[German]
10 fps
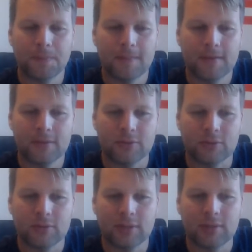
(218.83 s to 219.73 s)

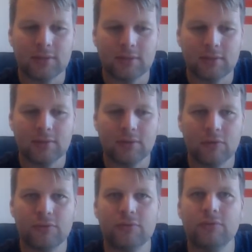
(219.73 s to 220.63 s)
sondern
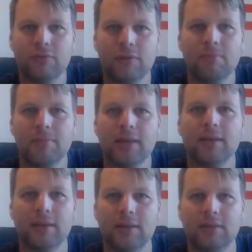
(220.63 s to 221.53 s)
oft für
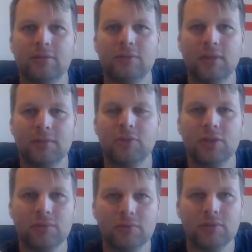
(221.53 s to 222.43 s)
mehrere Generationen. Da hat man schon
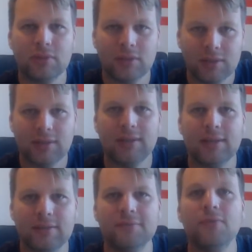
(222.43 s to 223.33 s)
gewusst, die
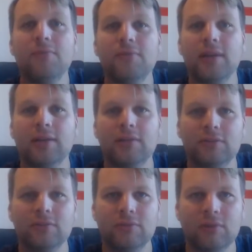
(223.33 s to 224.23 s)
nächsten fünf
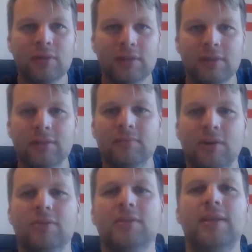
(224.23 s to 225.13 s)
Generationen sollen in diesem
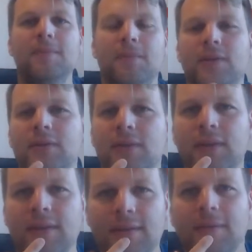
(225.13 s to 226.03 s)
Haus leben. Ja?
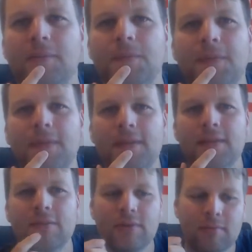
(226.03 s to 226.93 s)
Und da
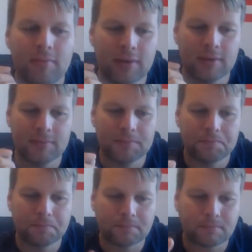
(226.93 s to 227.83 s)
ist viel mehr,
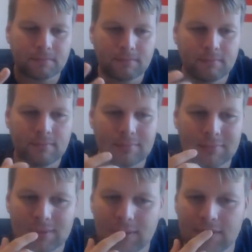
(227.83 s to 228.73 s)

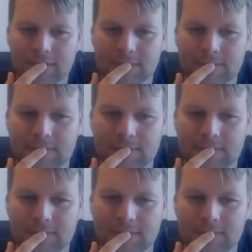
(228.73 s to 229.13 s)
äh,